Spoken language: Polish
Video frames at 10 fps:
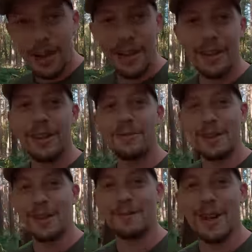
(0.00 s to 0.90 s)
A
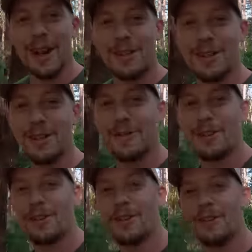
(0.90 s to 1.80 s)
tymczasem na razie
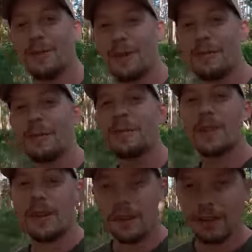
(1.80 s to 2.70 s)
trzymajcie się czołgiem
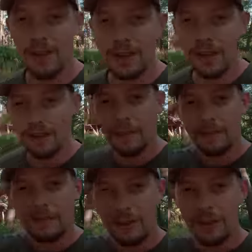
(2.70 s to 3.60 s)
i do kolejnego
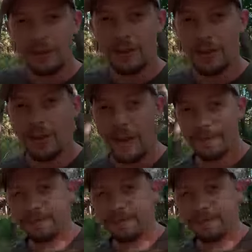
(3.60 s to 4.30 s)
odcinka.